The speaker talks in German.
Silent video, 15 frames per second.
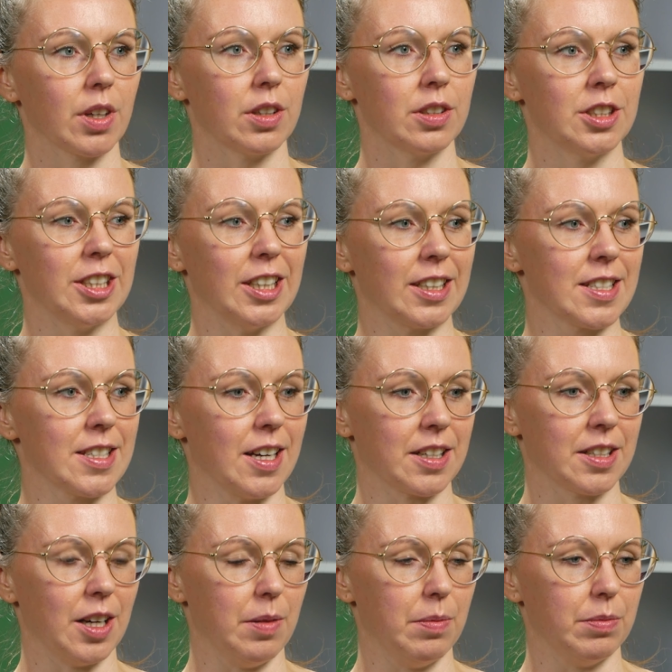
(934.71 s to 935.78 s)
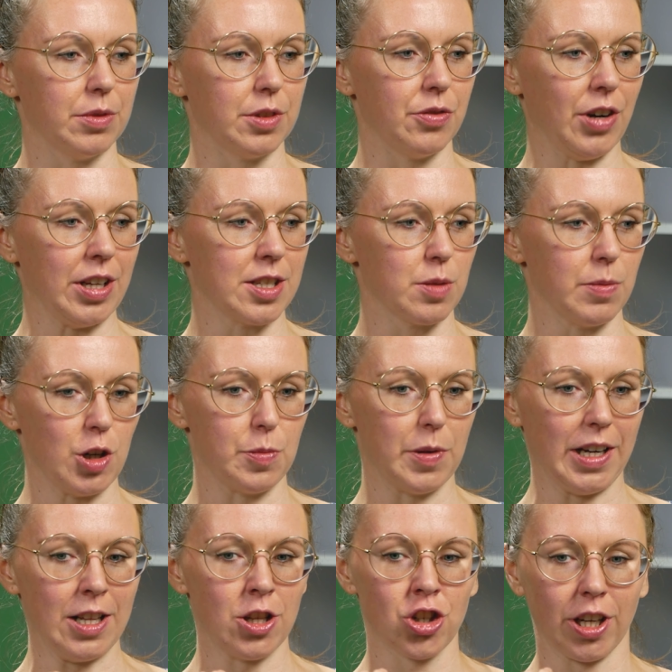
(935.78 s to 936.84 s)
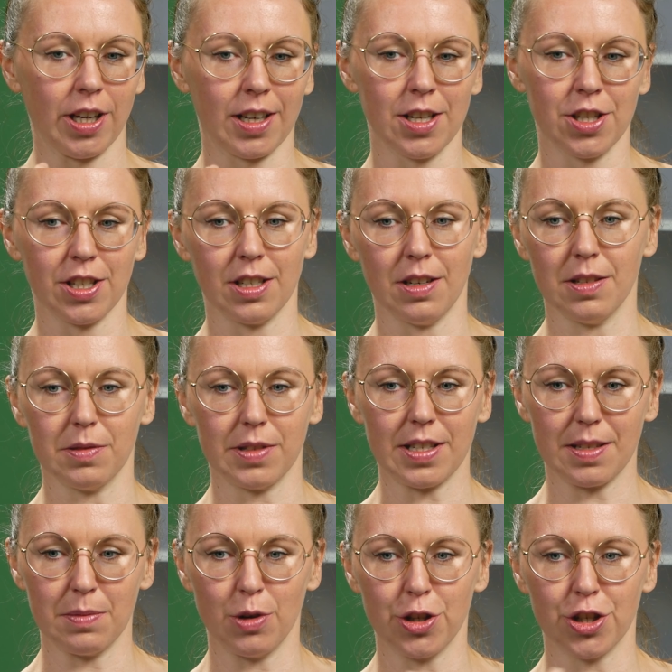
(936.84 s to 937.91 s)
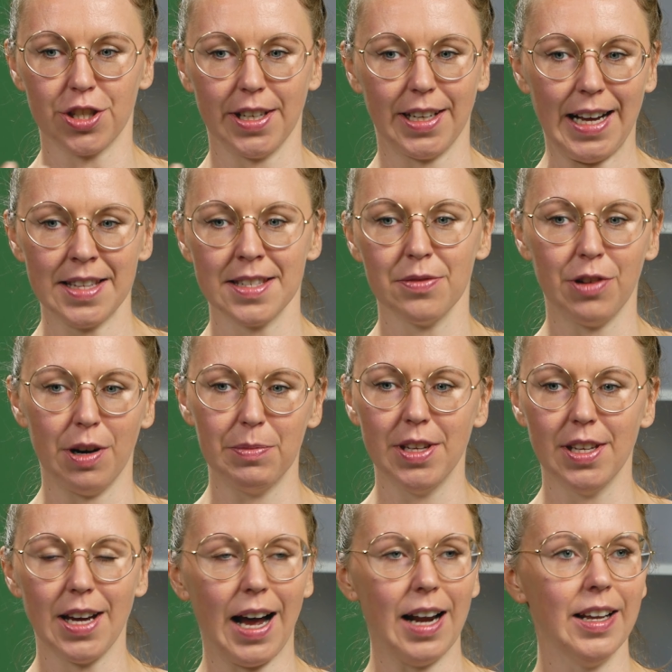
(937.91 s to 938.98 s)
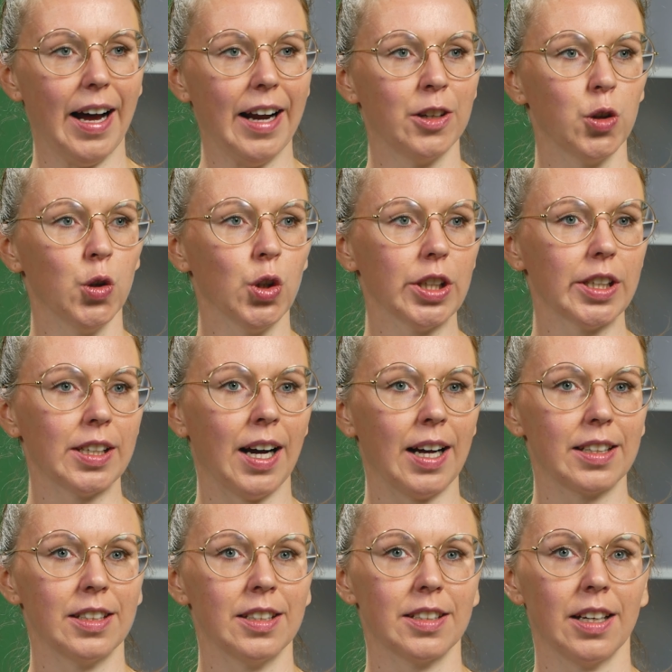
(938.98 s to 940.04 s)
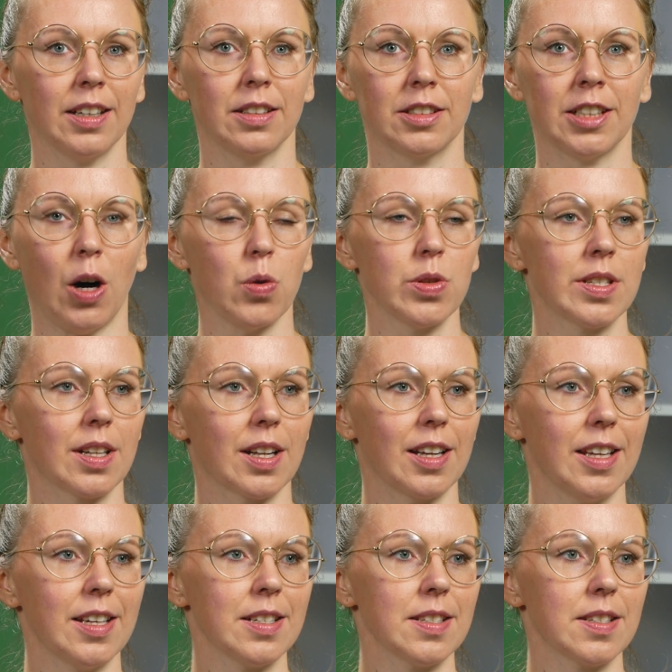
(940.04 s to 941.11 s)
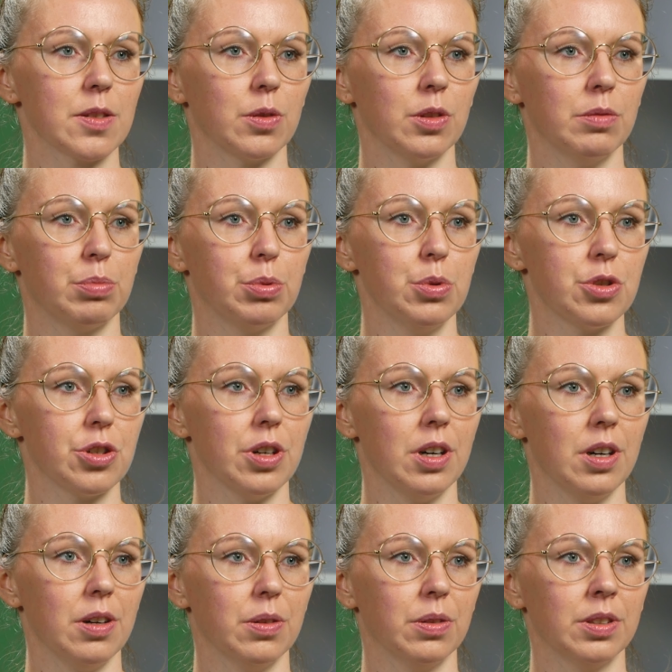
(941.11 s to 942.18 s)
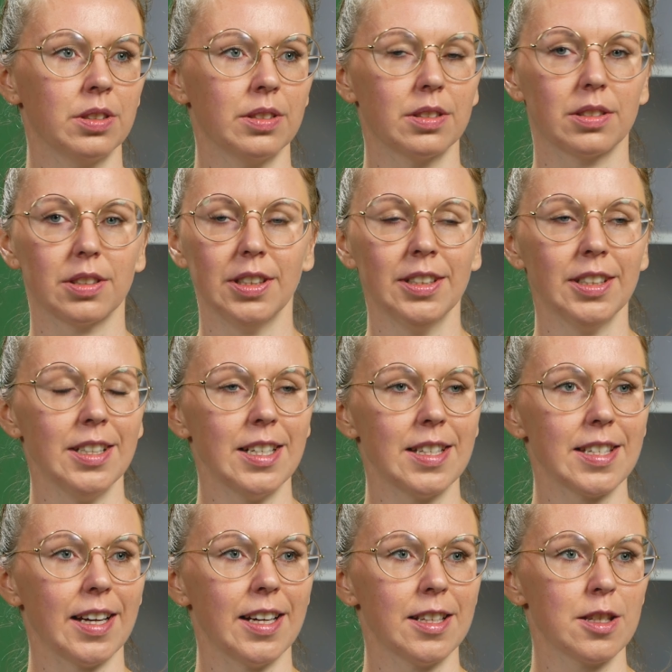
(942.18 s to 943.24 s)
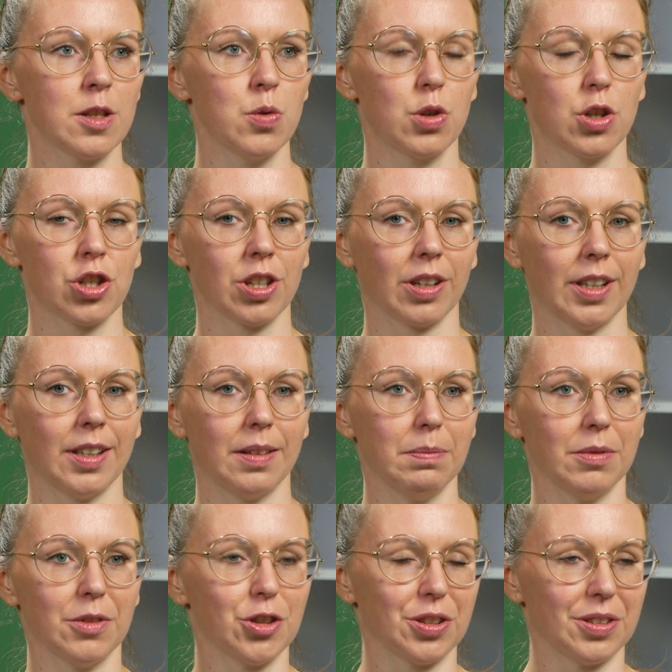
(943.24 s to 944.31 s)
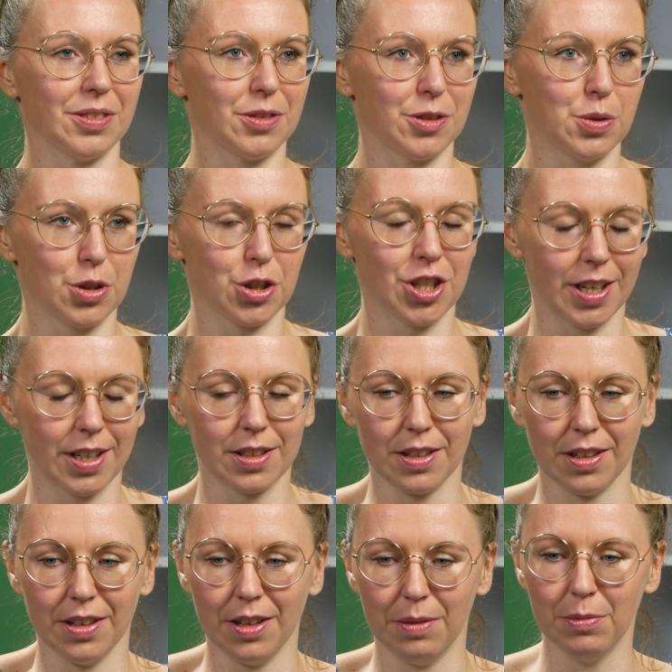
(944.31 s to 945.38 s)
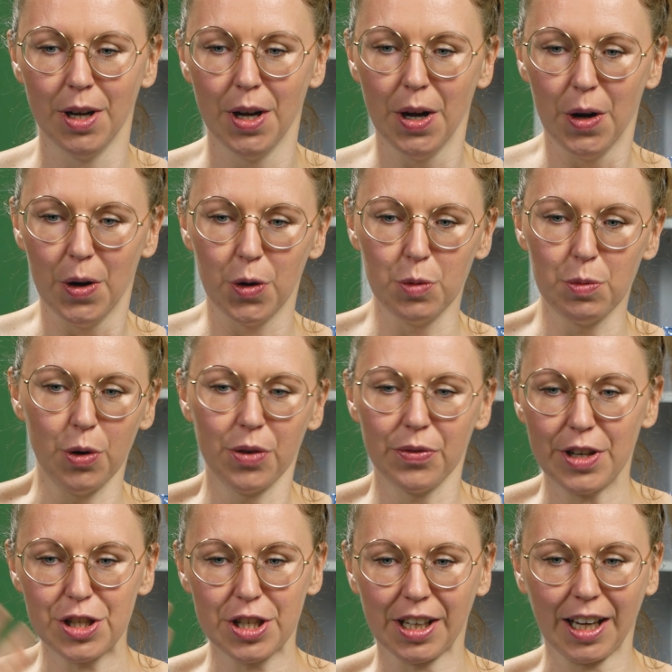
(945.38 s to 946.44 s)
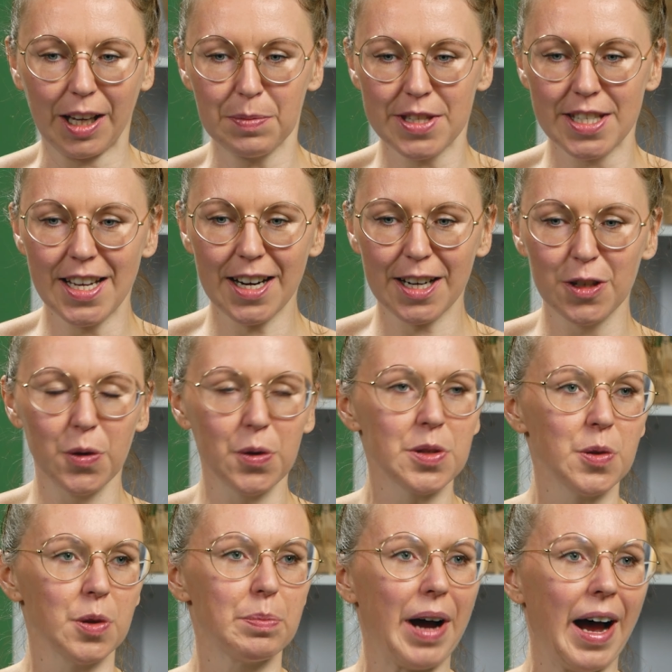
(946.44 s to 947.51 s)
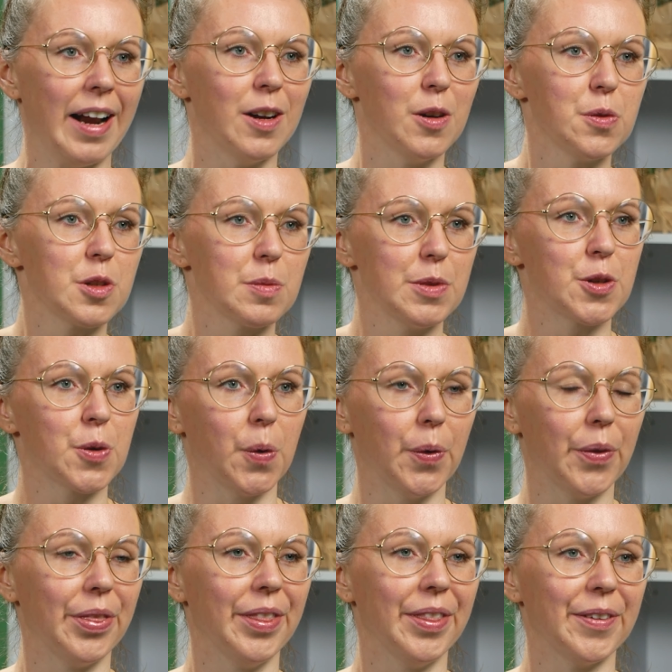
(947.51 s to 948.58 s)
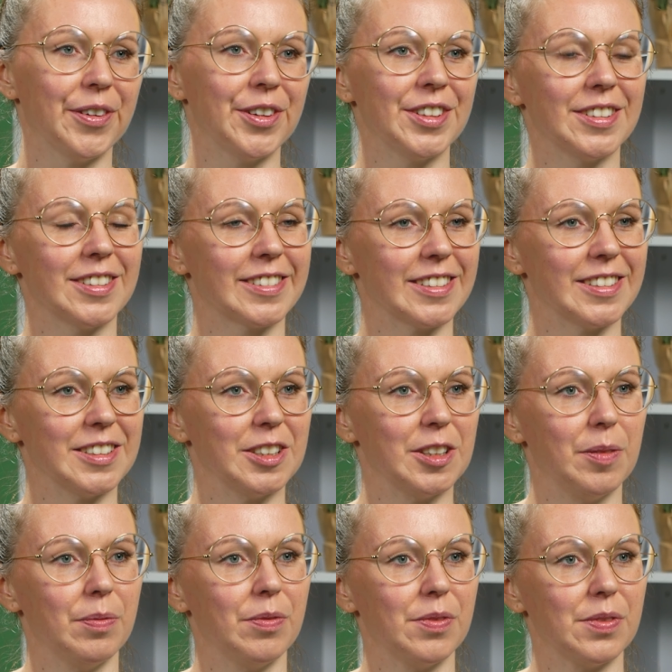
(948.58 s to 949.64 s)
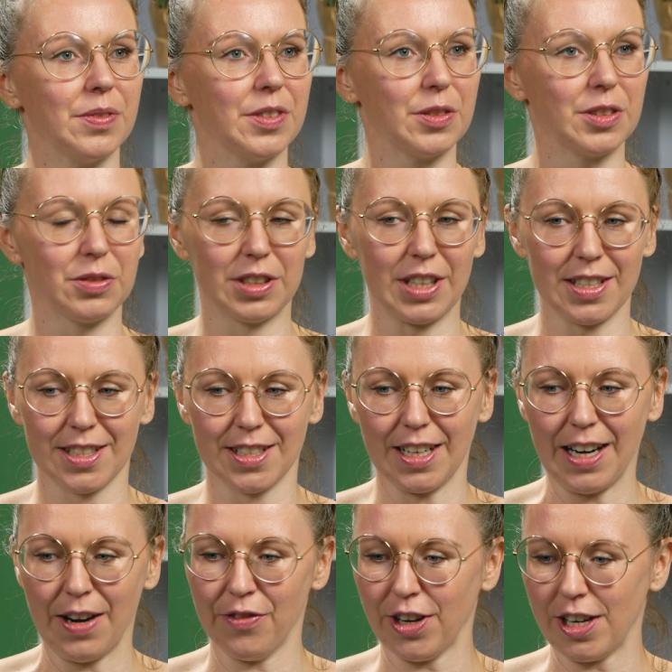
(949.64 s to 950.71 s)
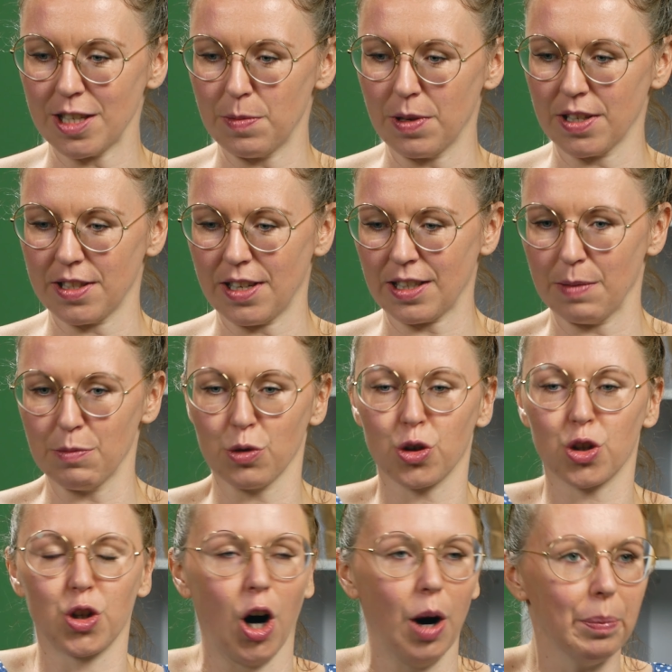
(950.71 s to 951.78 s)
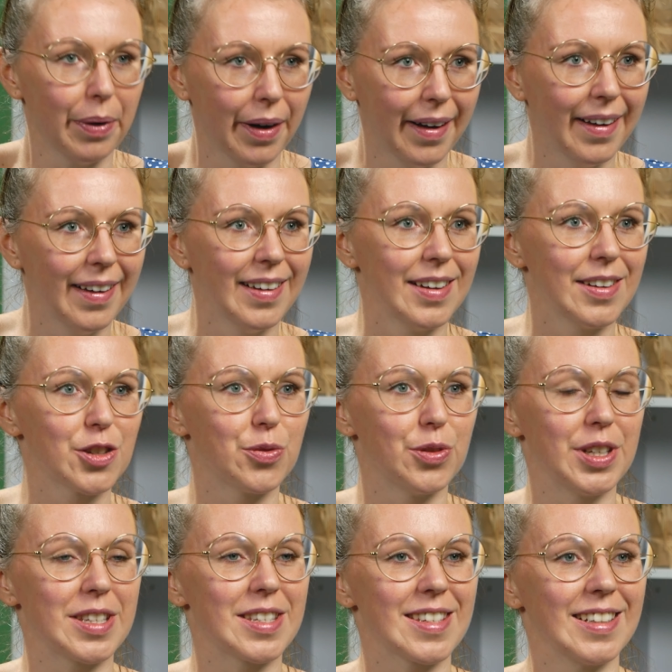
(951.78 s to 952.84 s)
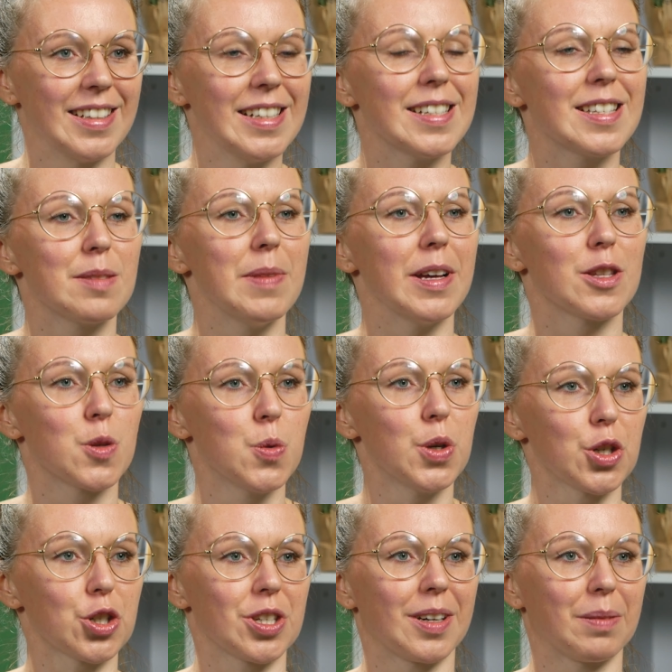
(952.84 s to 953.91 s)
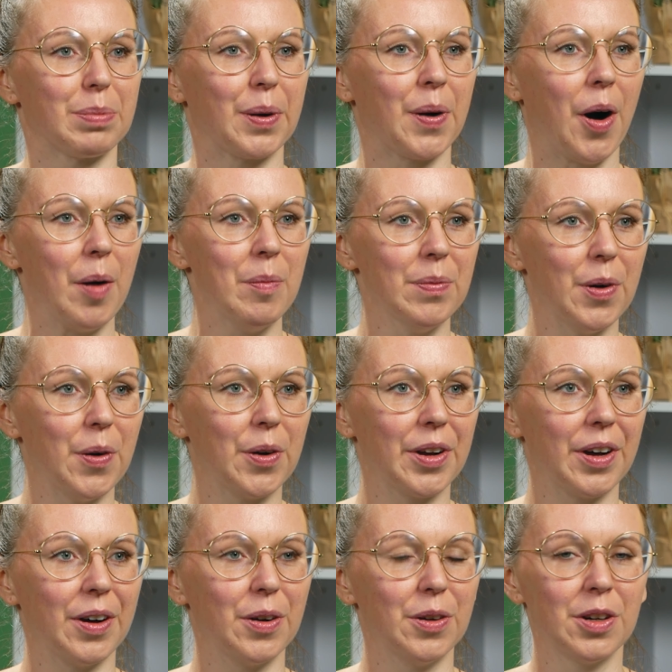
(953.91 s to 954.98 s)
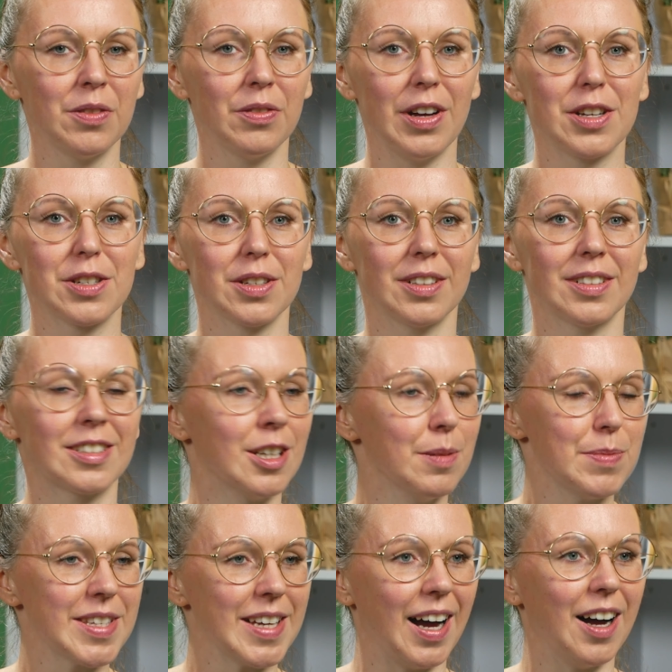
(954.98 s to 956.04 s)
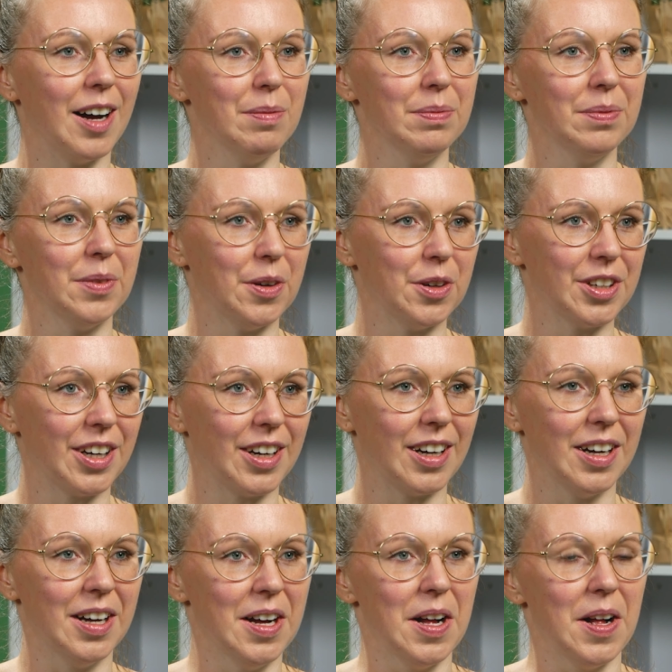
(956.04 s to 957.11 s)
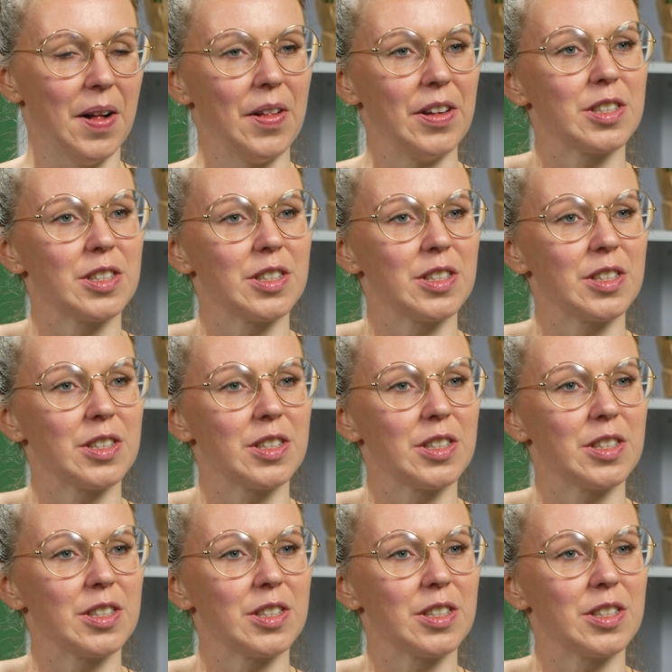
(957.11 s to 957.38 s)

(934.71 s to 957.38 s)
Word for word: Und die dann gesagt haben, die fanden zum Beispiel ganz schrecklich, dass dann plötzlich die ganze Familie, alle Angehörigen, hat denen dann tausend Links und Bücher und Internetseiten zugeschickt, zugeschickt ähm, über irgendwelche Krebsdiagnosen und Behandlungsmethoden und ähm, dass die dann einfach erstmal gesagt haben, so stopp, ich will jetzt nichts mehr zugeschickt bekommen mhm. oder irgendwelche Tipps haben oder mhm.